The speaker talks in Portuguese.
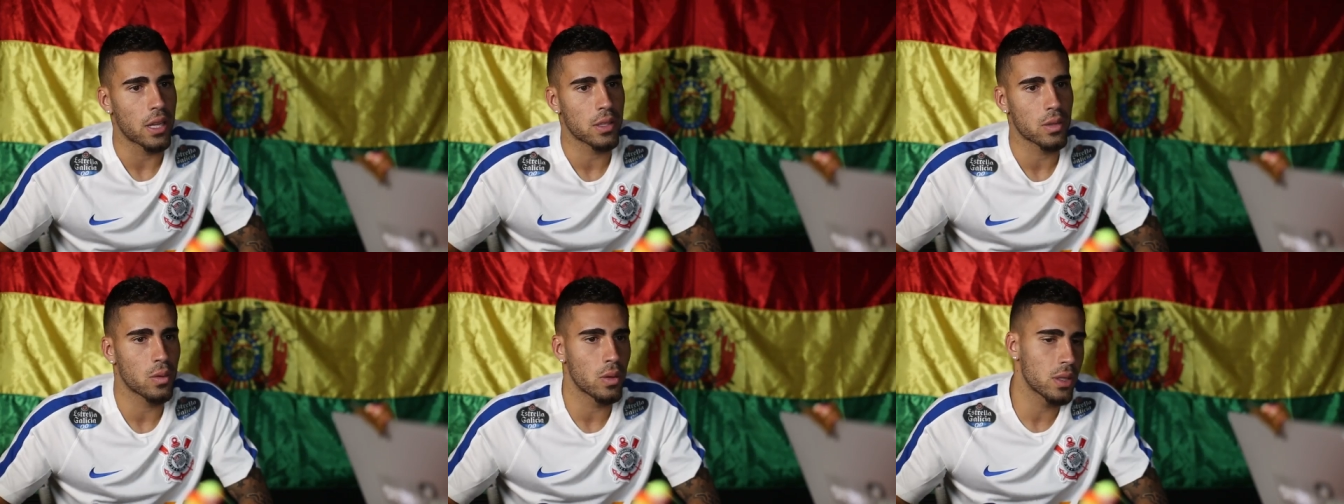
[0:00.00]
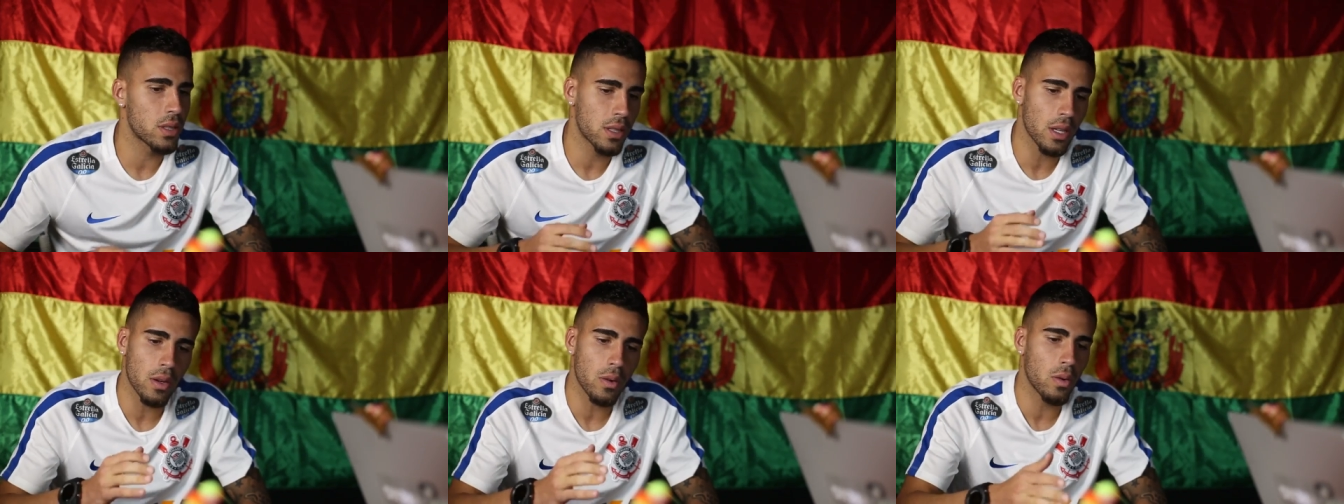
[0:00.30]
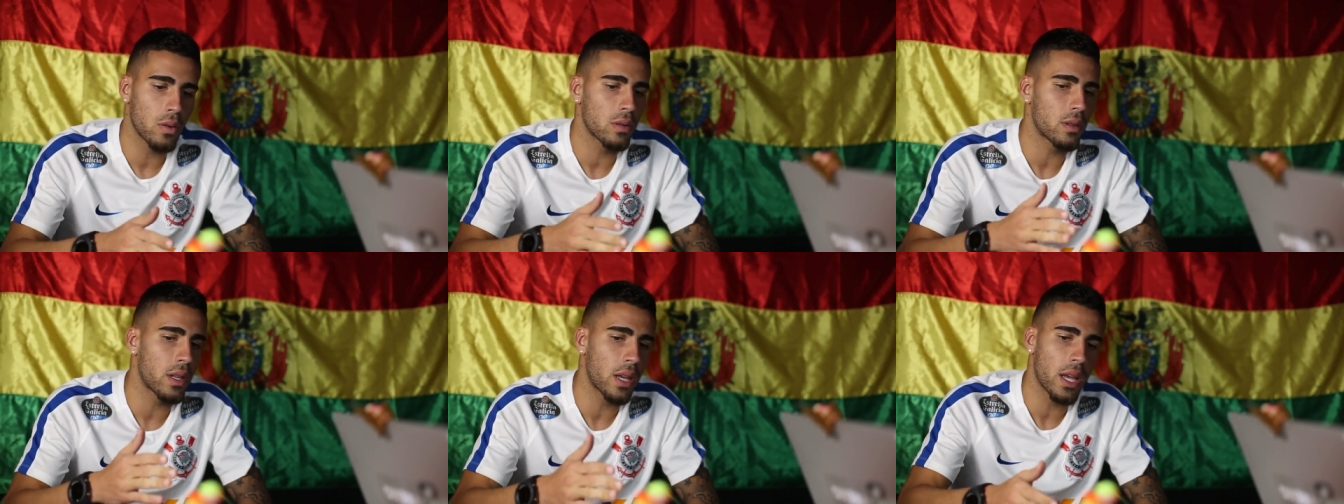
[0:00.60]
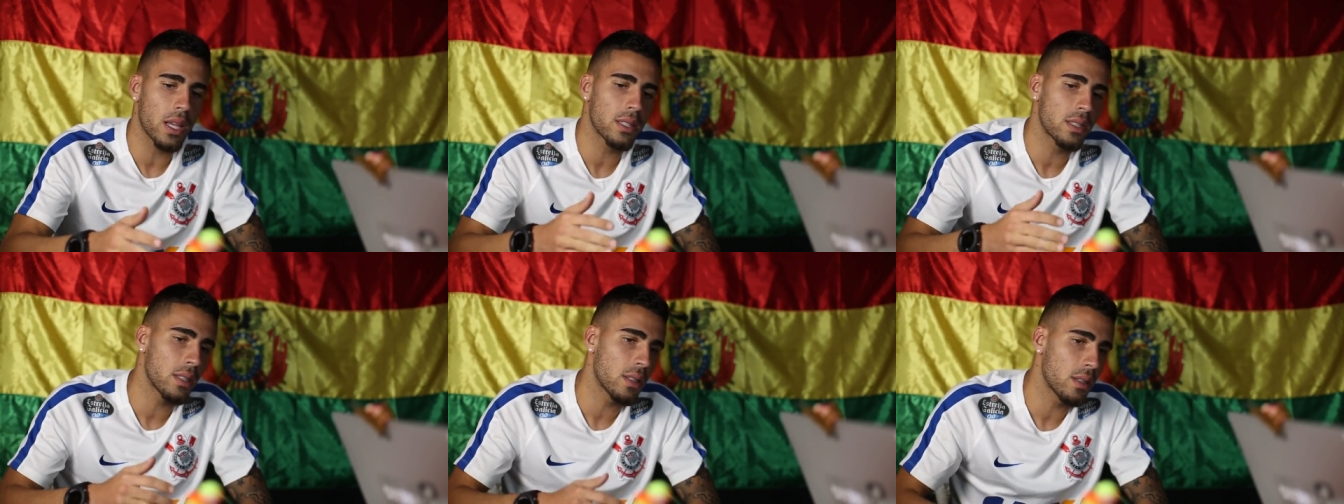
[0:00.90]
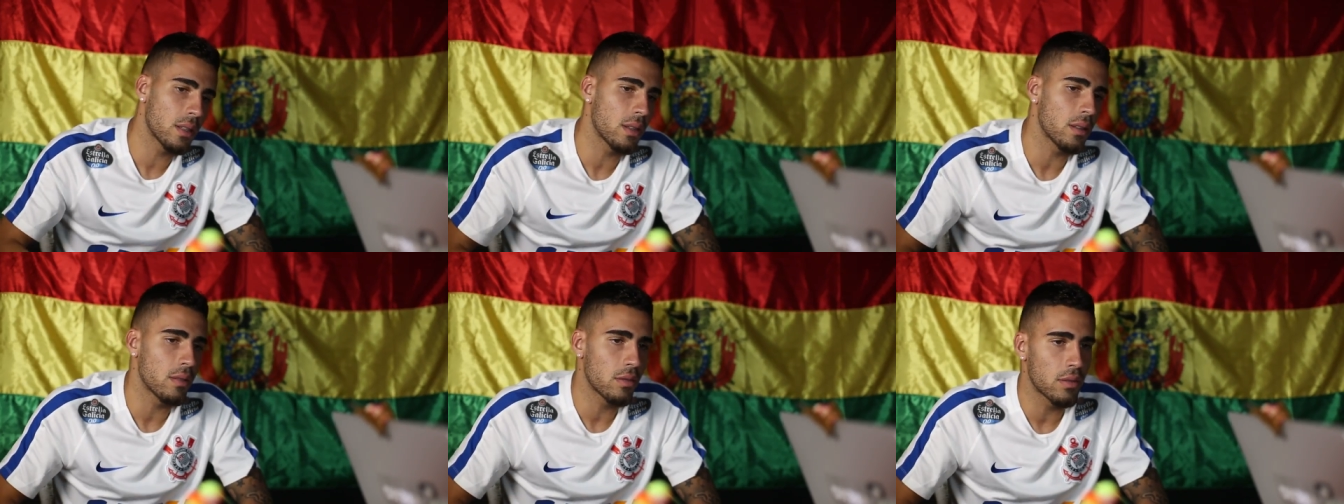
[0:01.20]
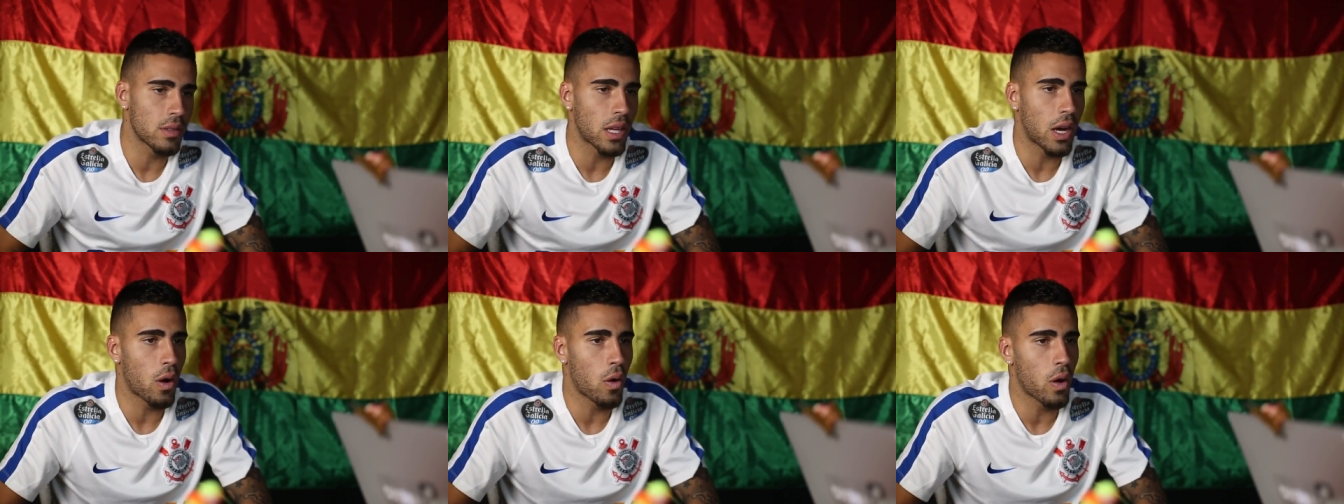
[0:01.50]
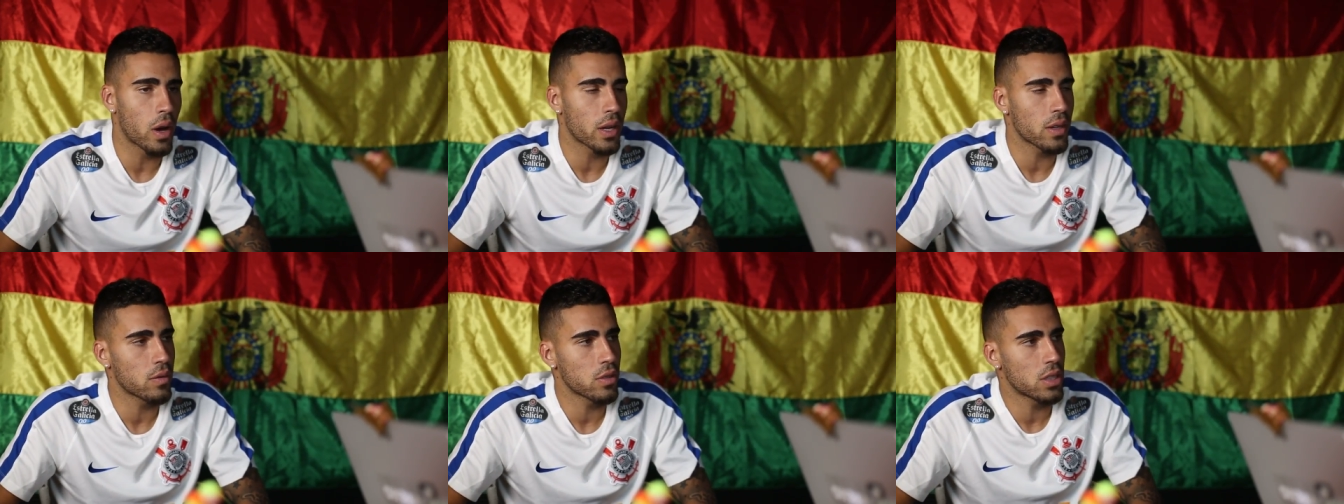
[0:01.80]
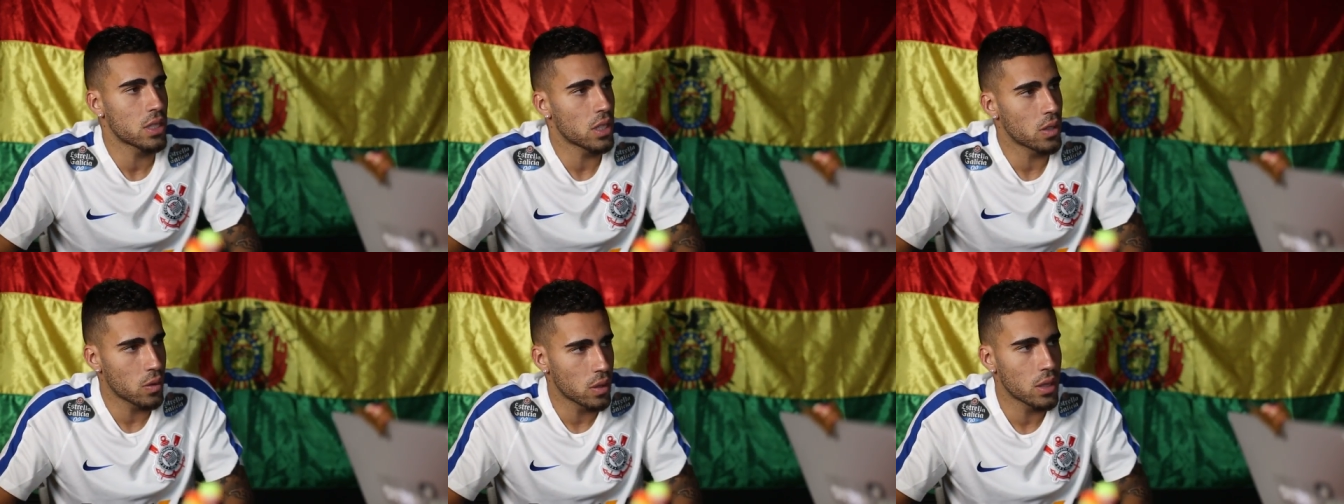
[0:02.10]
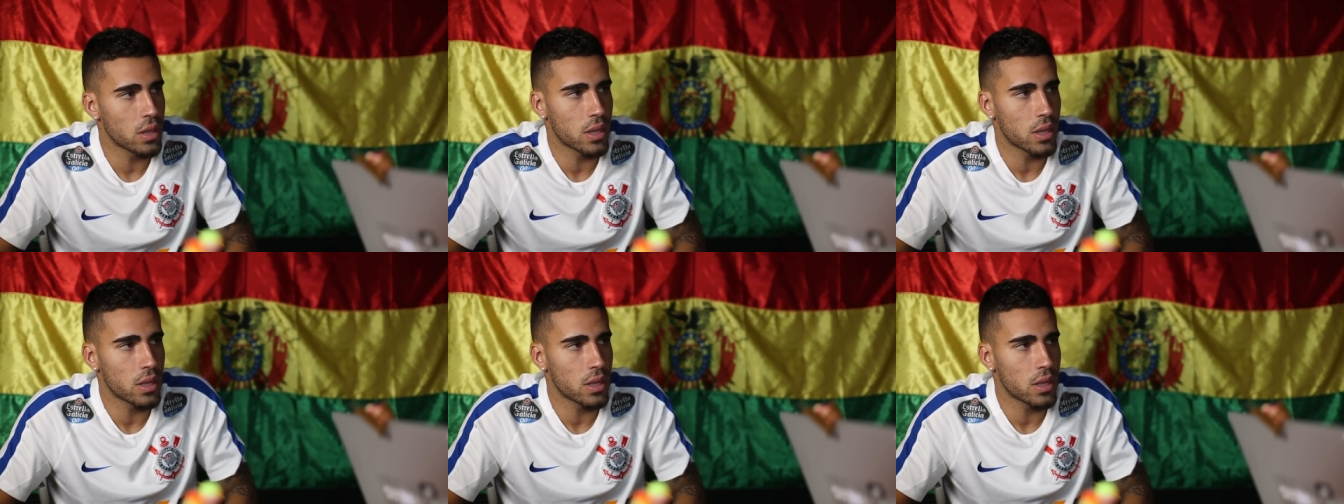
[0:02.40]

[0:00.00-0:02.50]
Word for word: As coisas acontecem, na hora você não